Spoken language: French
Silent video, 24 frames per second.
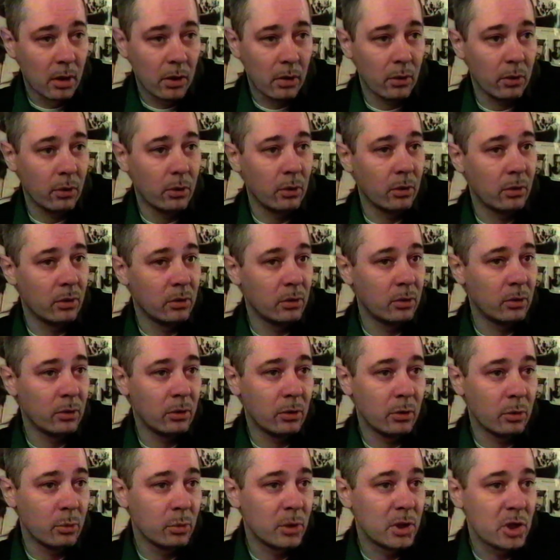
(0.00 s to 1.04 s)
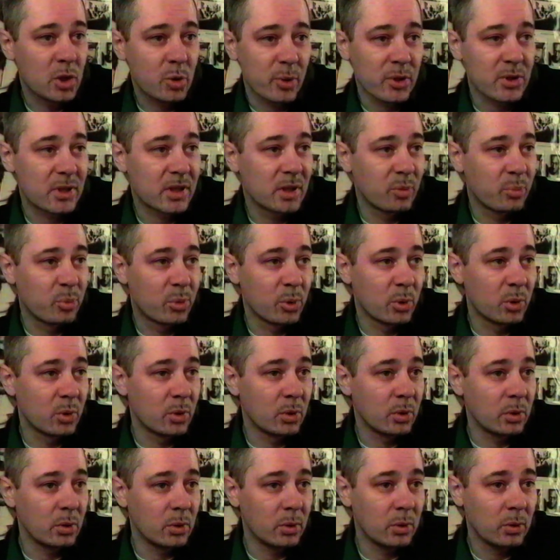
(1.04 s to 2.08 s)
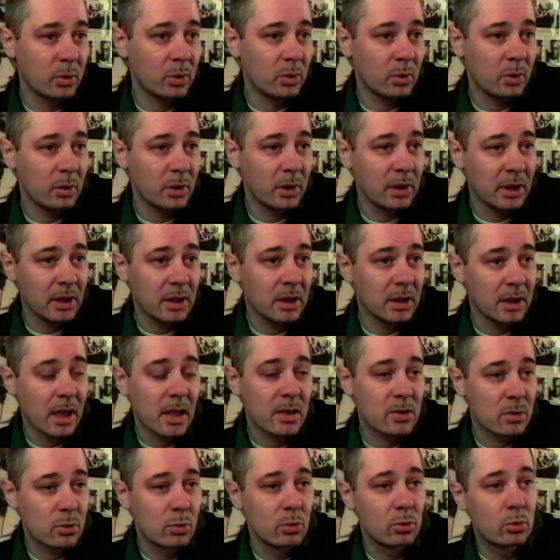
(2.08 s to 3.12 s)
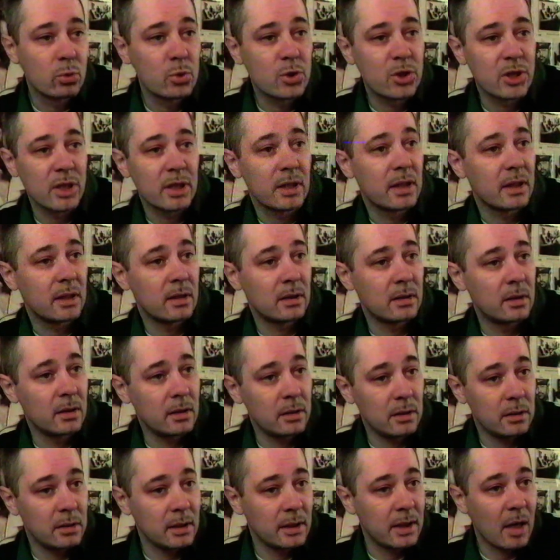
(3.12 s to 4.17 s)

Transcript: Euh, lui, je pense qu'il peut, euh, il a su toucher des,